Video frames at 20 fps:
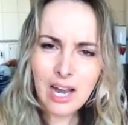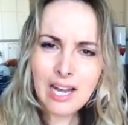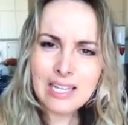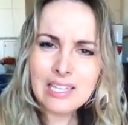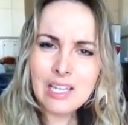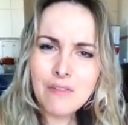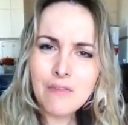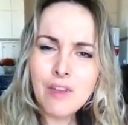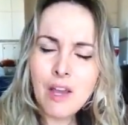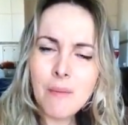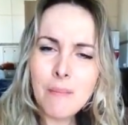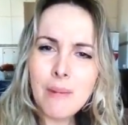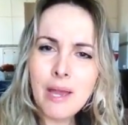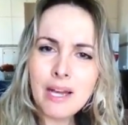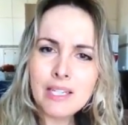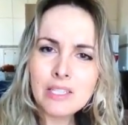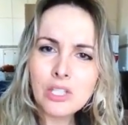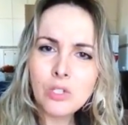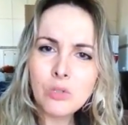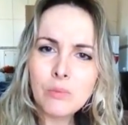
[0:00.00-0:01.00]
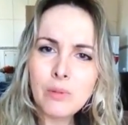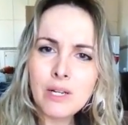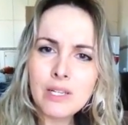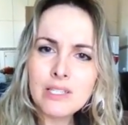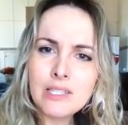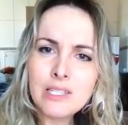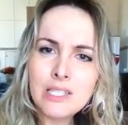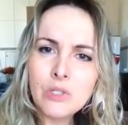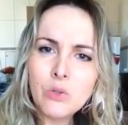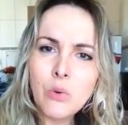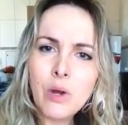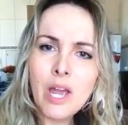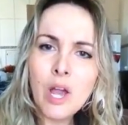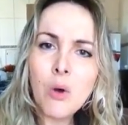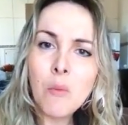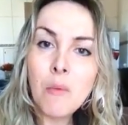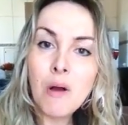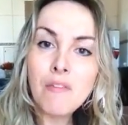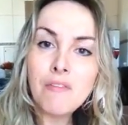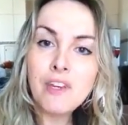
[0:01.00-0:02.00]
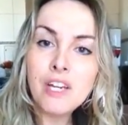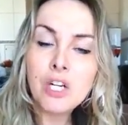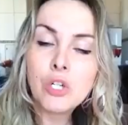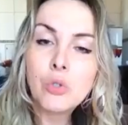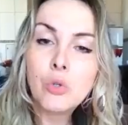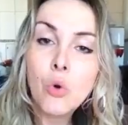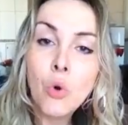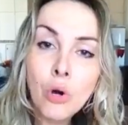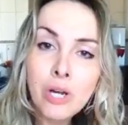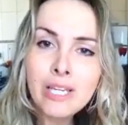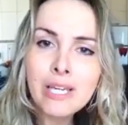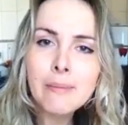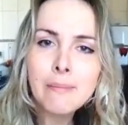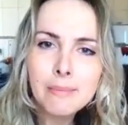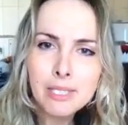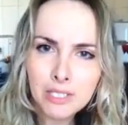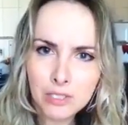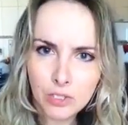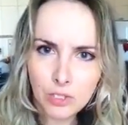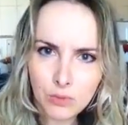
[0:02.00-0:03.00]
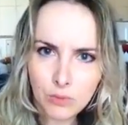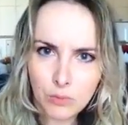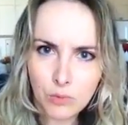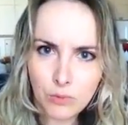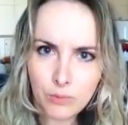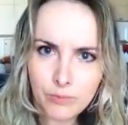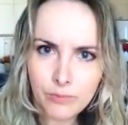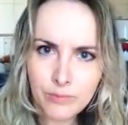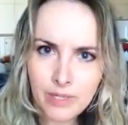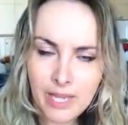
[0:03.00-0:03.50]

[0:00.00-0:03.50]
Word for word: A TV aberta no Brasil é uma vergonha mesmo